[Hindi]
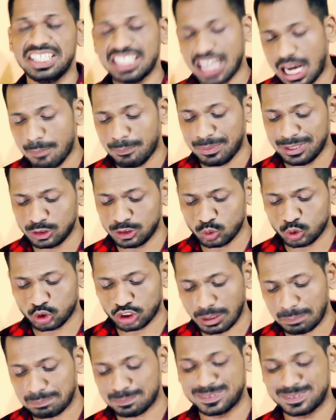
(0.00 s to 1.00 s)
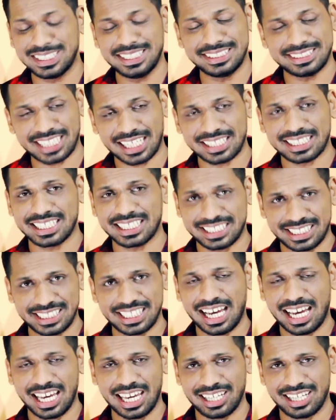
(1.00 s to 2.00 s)
यहाँ पे जो सबसे ज़्यादा
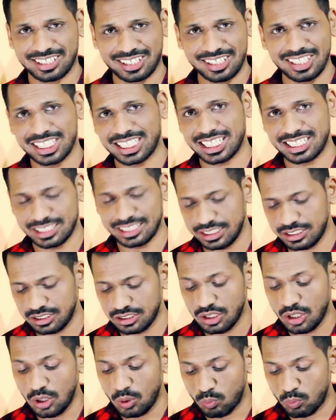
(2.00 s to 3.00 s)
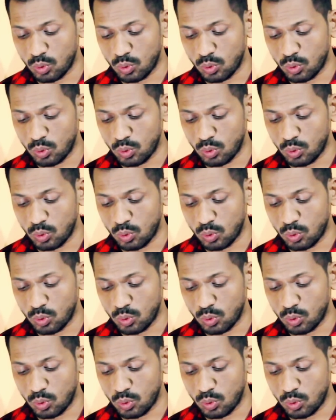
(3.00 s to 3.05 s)
गिरा है कल के दिन